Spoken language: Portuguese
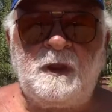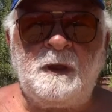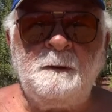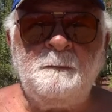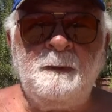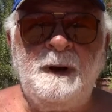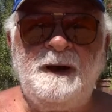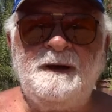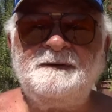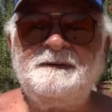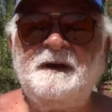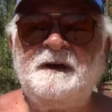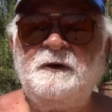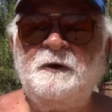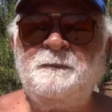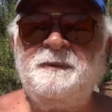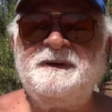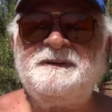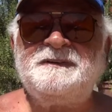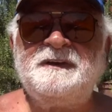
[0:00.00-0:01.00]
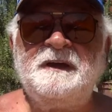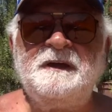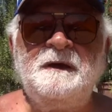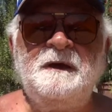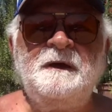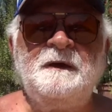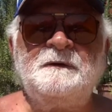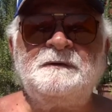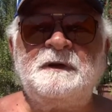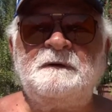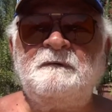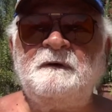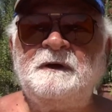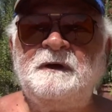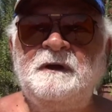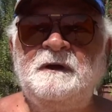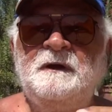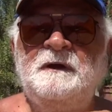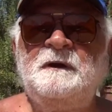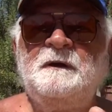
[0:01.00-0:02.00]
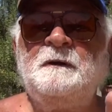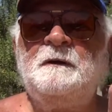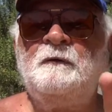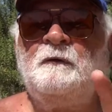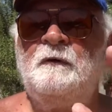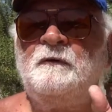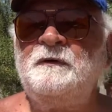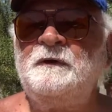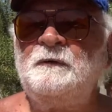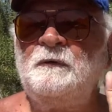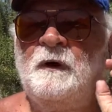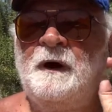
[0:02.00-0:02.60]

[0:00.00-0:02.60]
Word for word: Mas aí eu pensei, estava aqui ouvindo o